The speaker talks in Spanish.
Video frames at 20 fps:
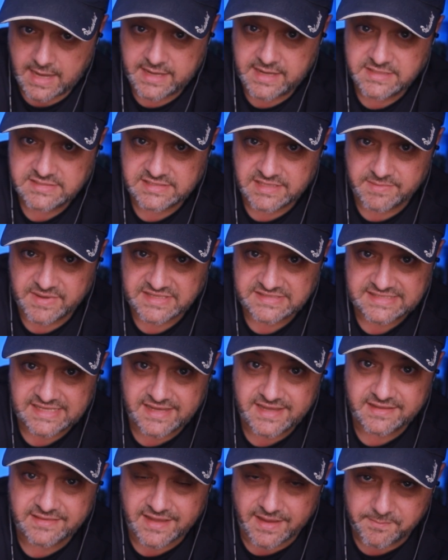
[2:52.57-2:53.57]
Aquí este
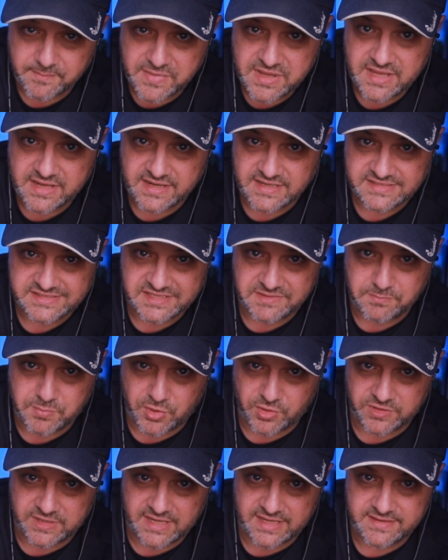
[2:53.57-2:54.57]
mensaje también es
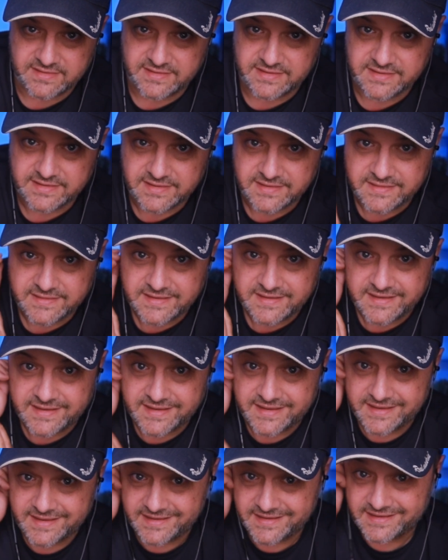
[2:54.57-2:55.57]
importante,
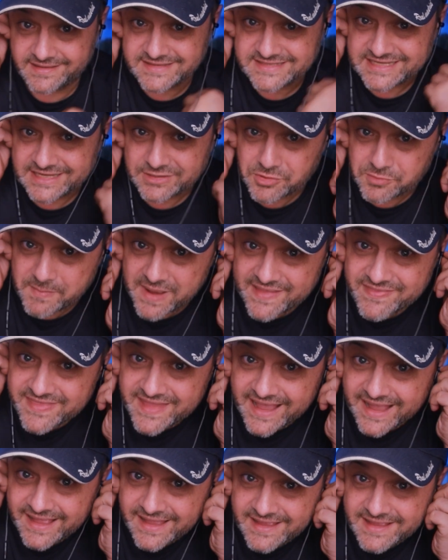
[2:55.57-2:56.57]
de, se lo
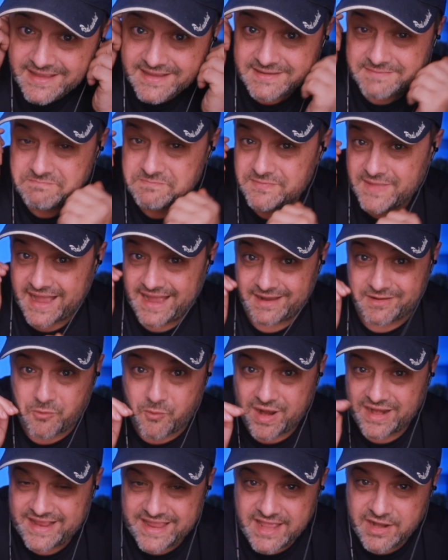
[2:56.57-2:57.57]
manda a
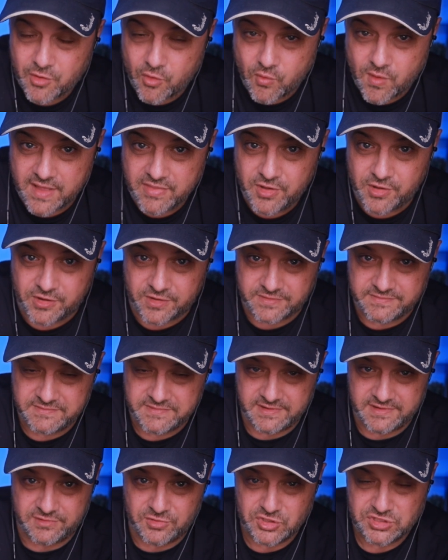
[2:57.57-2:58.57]
cualquier jugador.
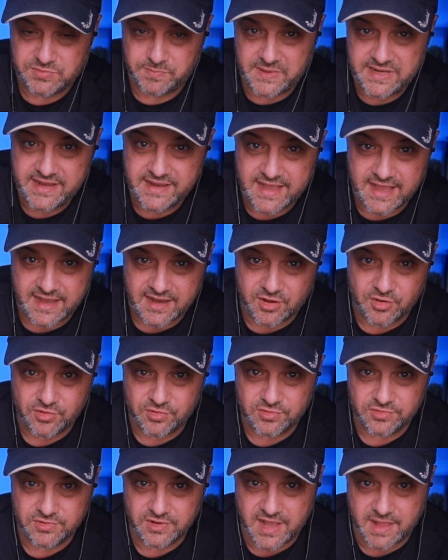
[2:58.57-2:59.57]
Lo explica
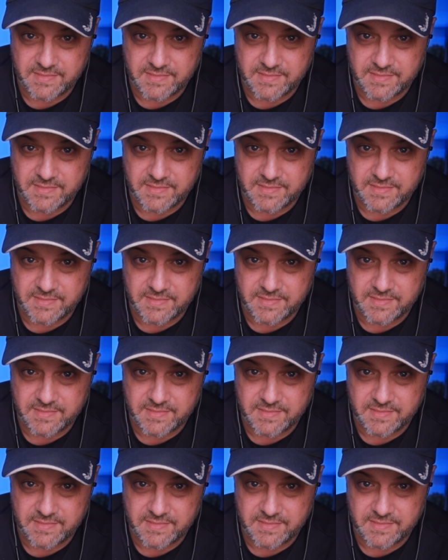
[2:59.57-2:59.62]
con